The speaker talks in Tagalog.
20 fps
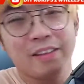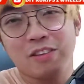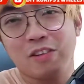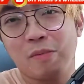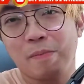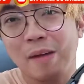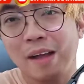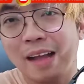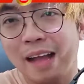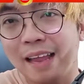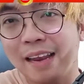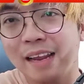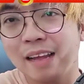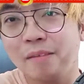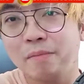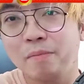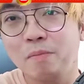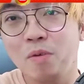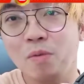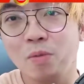So pagka
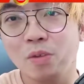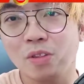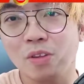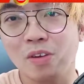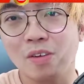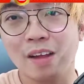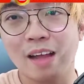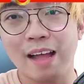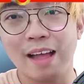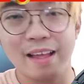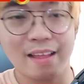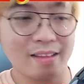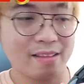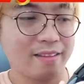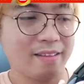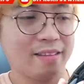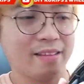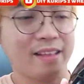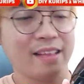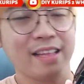nagmumotor ka,
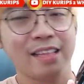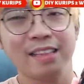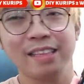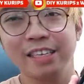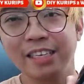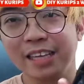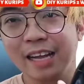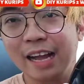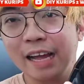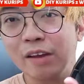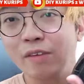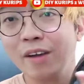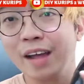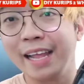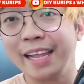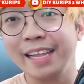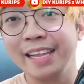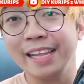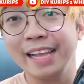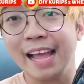hindi siya ganun
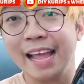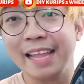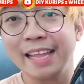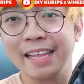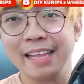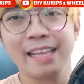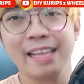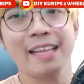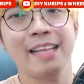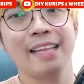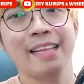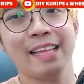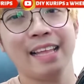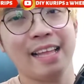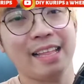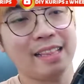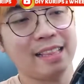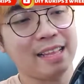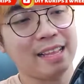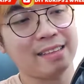kaingay.
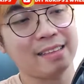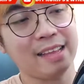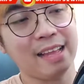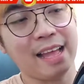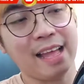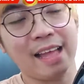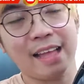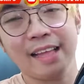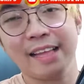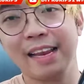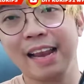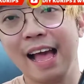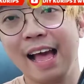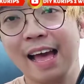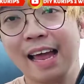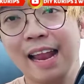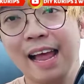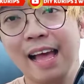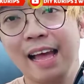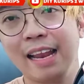Yan. Kasi nga,
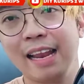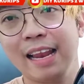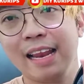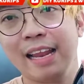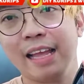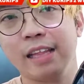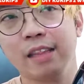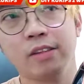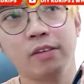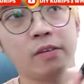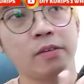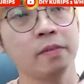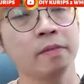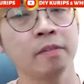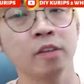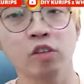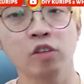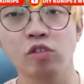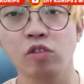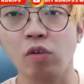hinaharangan na nito.
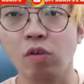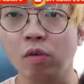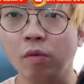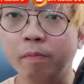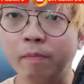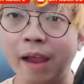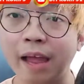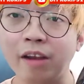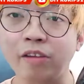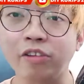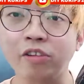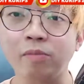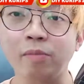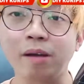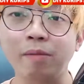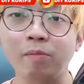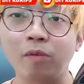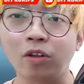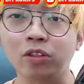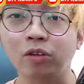So, kung plano nyo
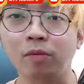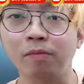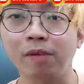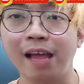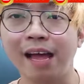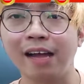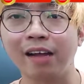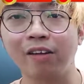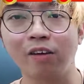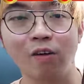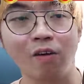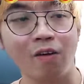mag-motovlog,